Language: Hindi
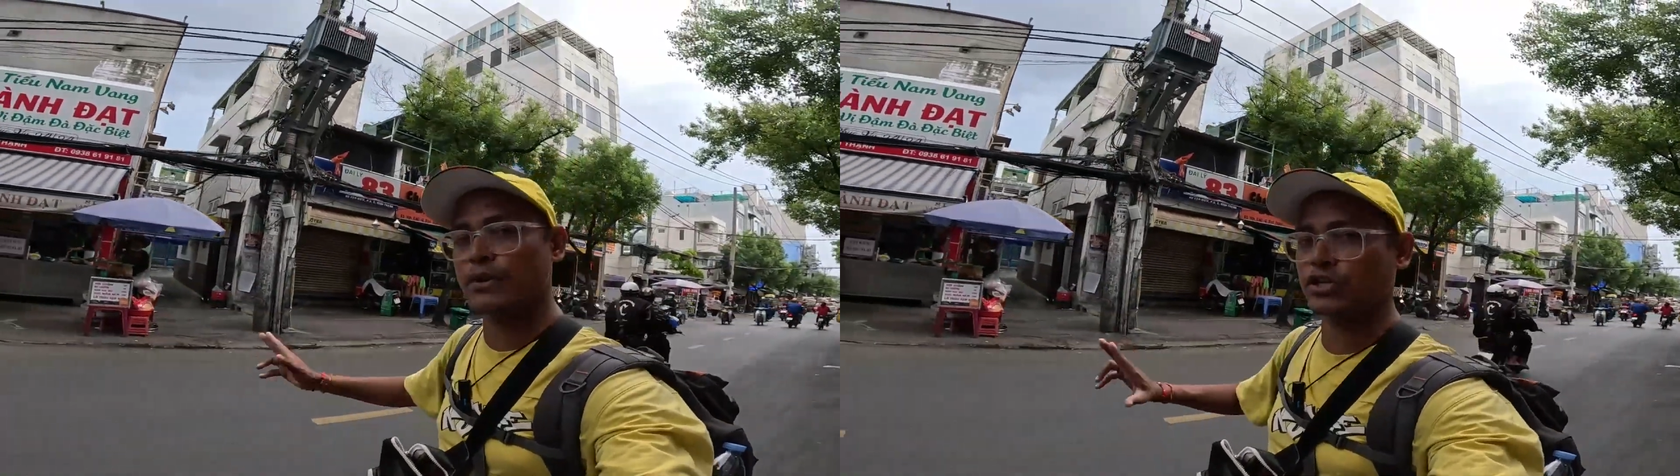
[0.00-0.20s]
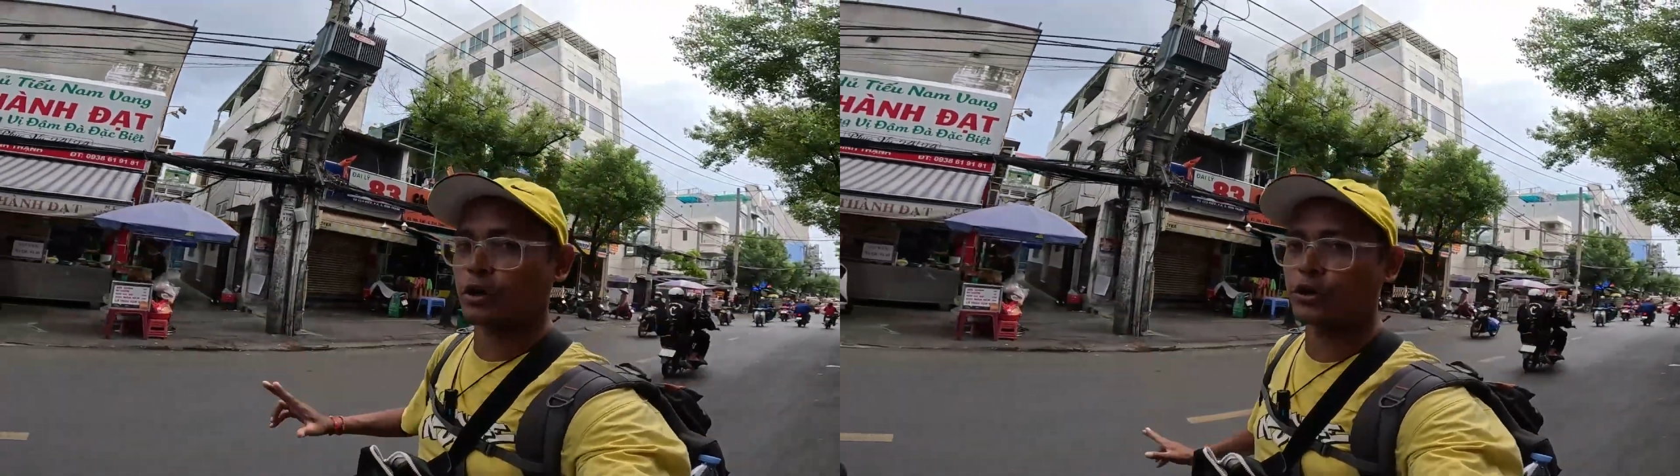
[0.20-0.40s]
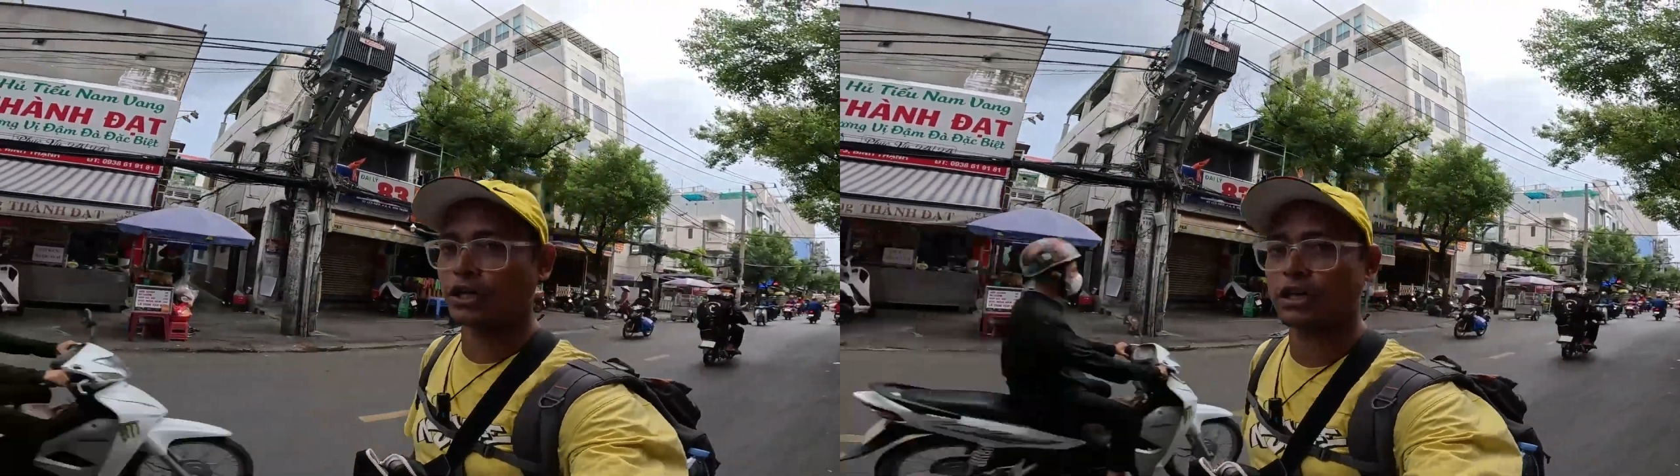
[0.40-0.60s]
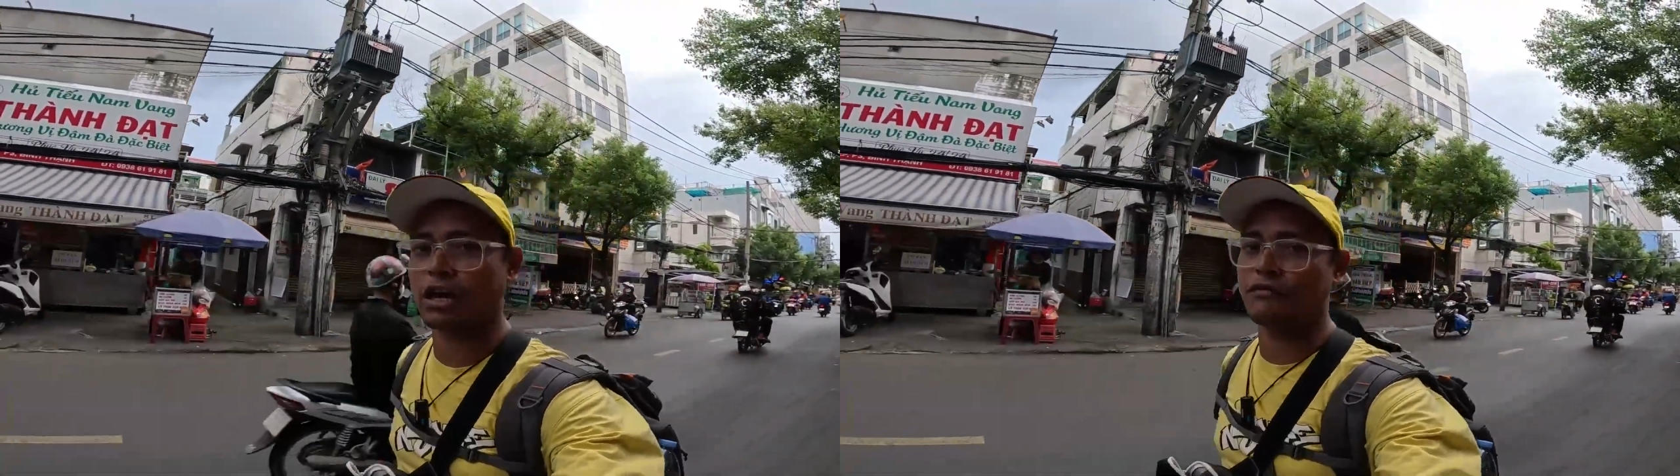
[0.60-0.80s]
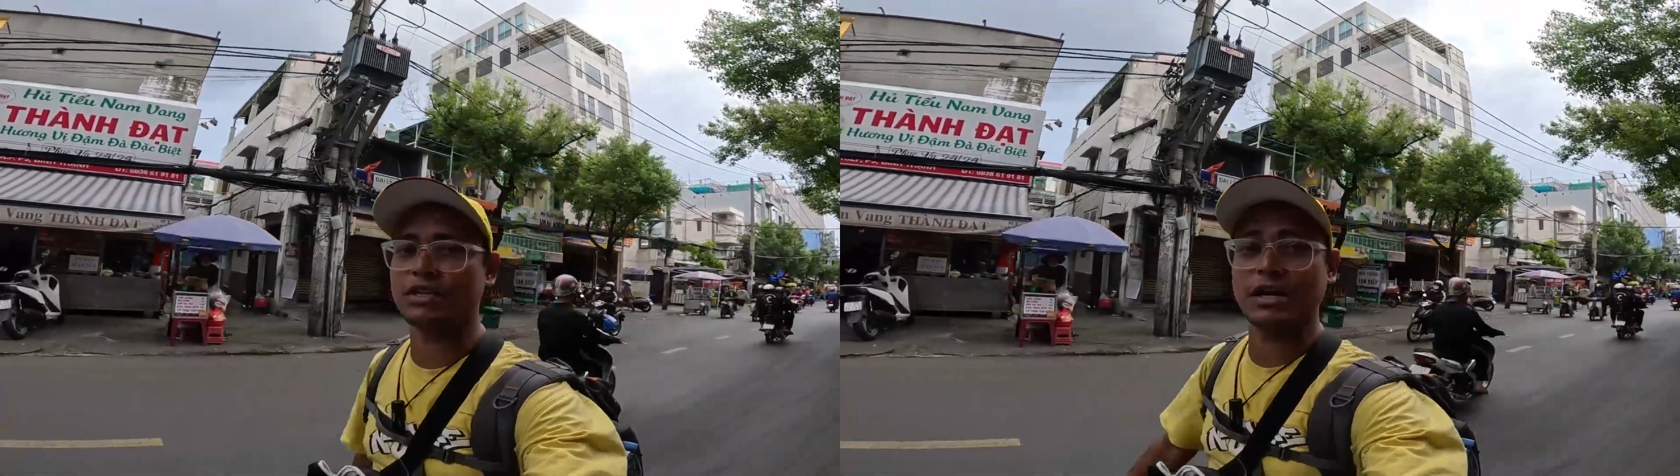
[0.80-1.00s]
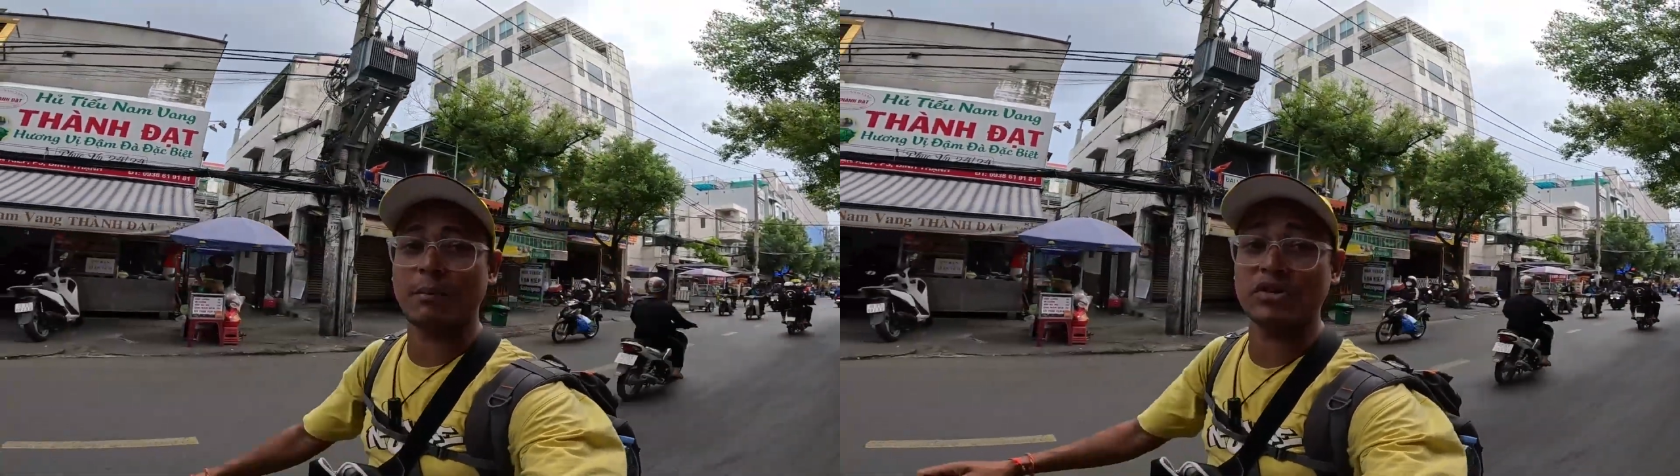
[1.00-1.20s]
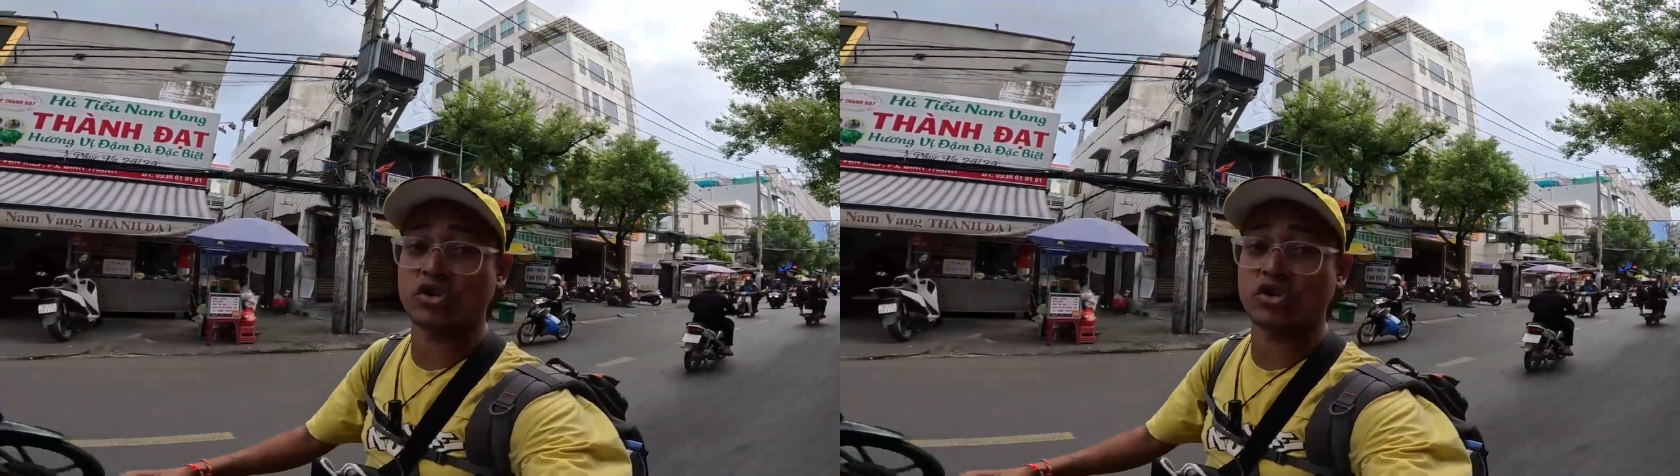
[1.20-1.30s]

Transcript: यहाँ पे चालू जाते हैं काफ़ी सारे यहाँ पे